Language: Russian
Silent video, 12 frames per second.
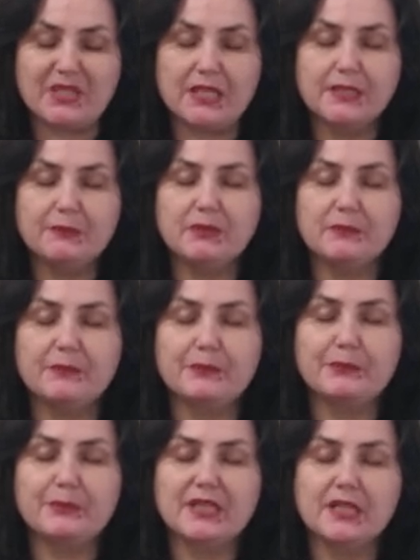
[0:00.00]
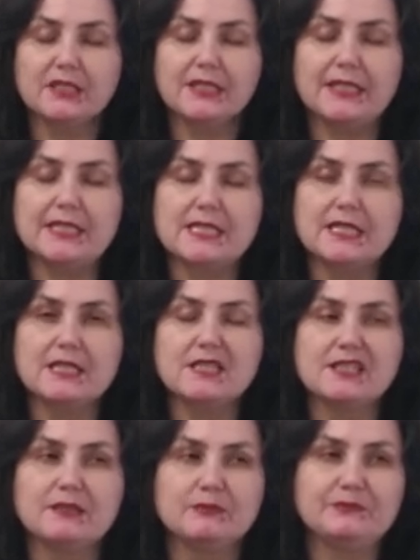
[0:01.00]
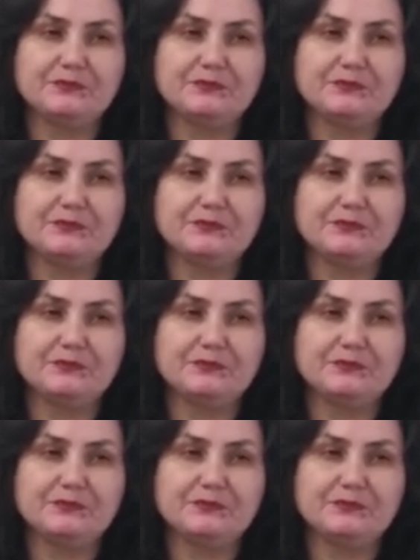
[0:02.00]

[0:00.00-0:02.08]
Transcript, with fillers: либо преодолеть, знаете,